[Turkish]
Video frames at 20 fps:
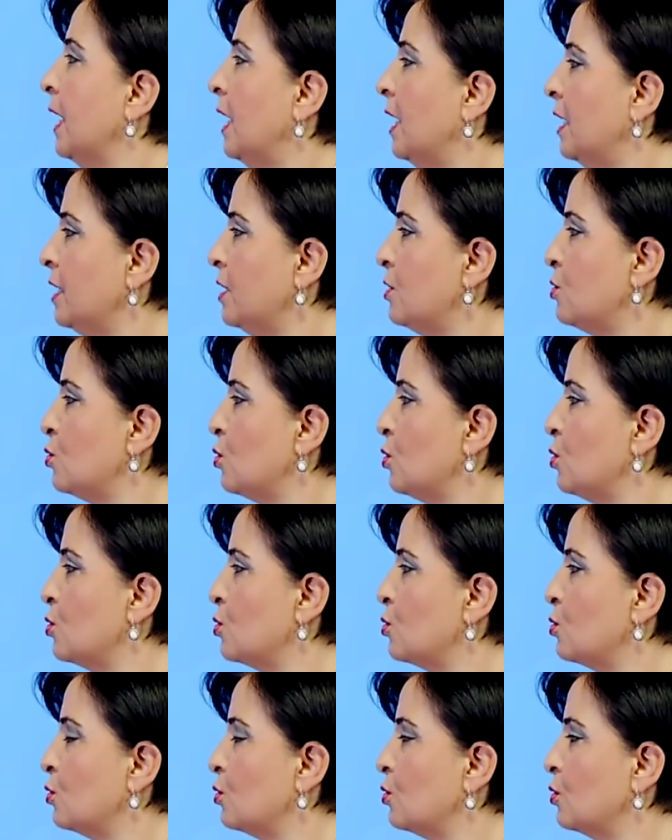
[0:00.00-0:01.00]
ara
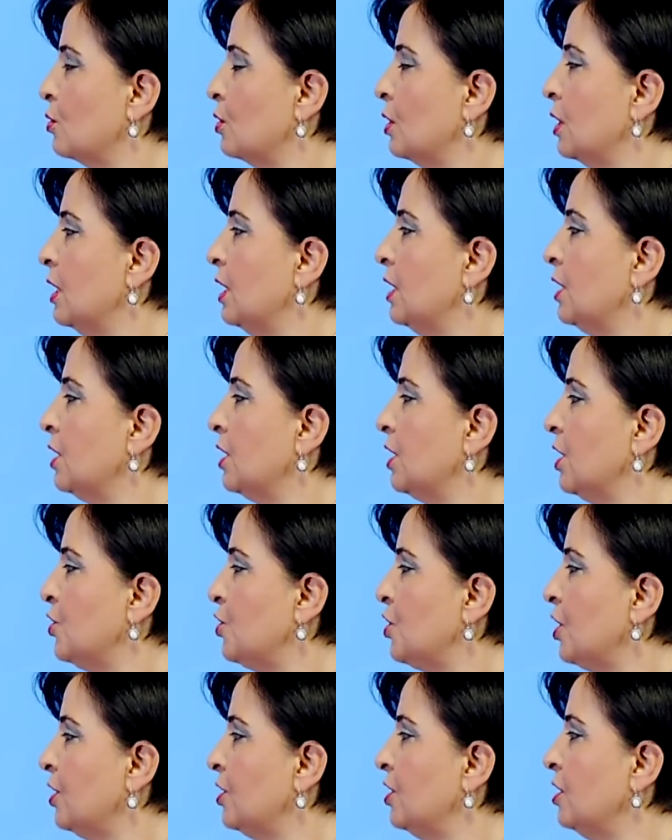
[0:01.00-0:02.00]
sözdür.
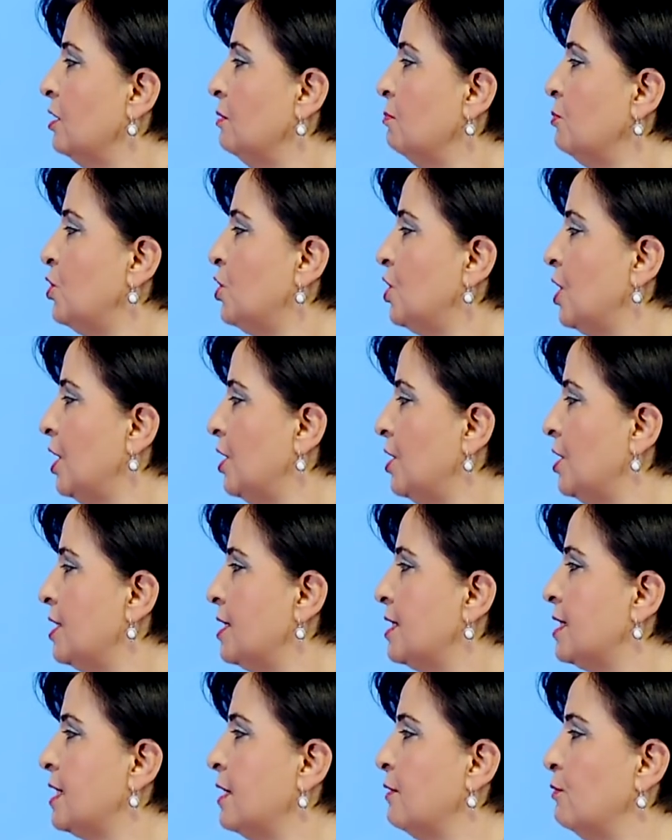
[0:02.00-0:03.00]
Yaşadığım
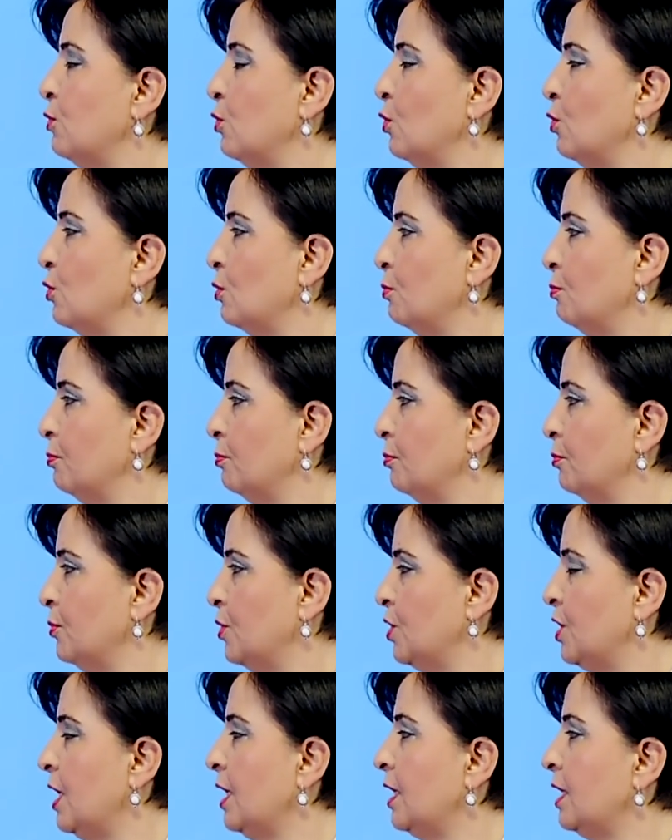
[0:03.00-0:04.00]
şehri seviyorum
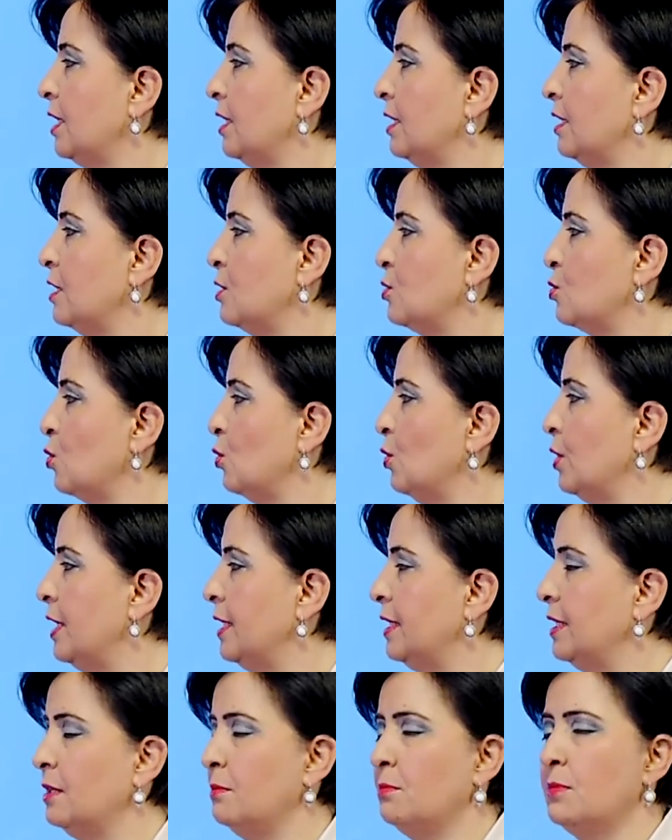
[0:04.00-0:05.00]
şeklinde
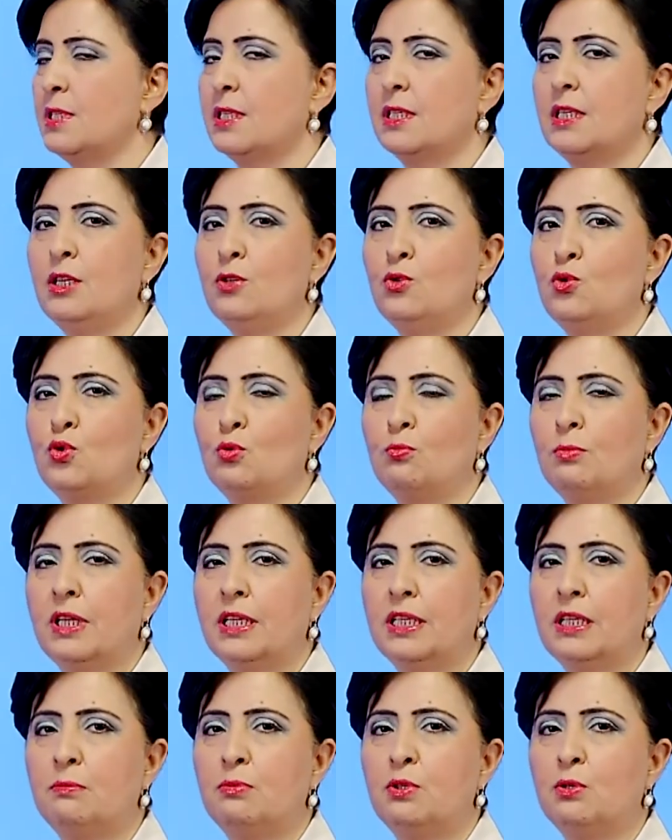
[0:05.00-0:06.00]
söylediğimizde
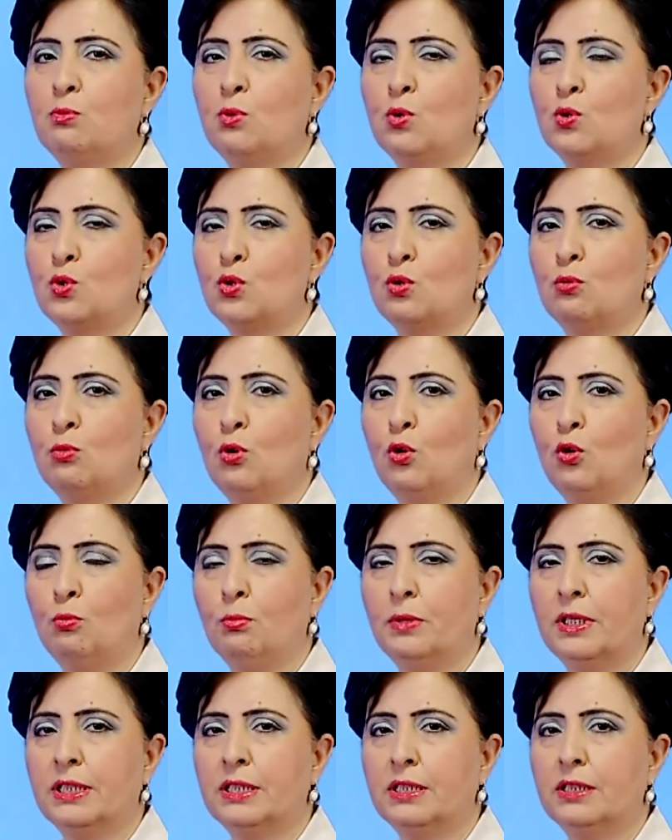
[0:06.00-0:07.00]
cümlede bir bozulma
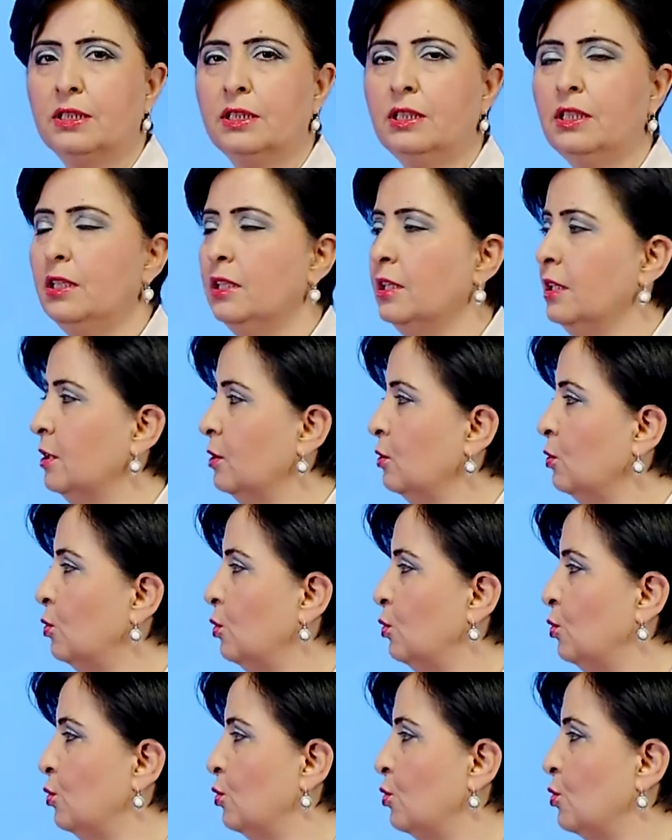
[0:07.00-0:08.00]
olmadığını
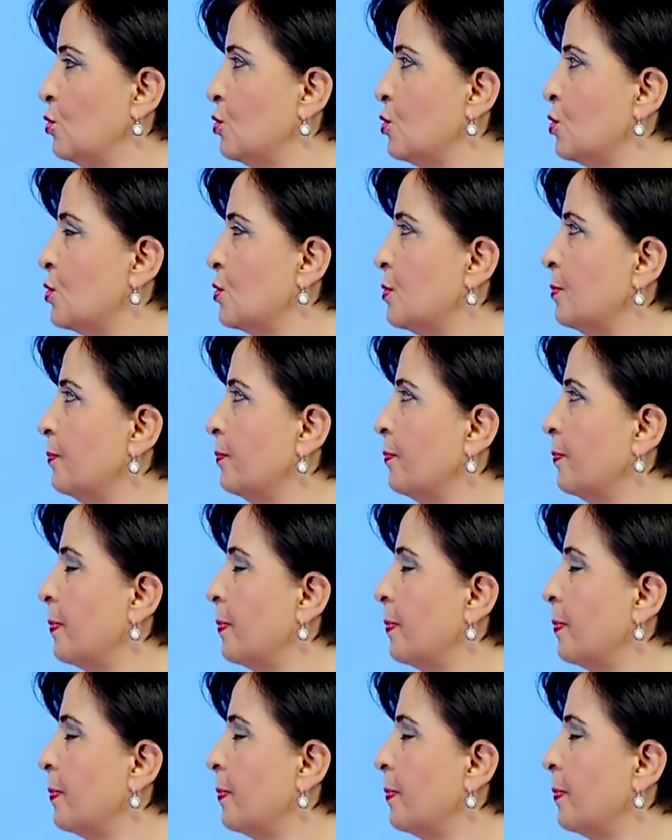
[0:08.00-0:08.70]
görüyoruz.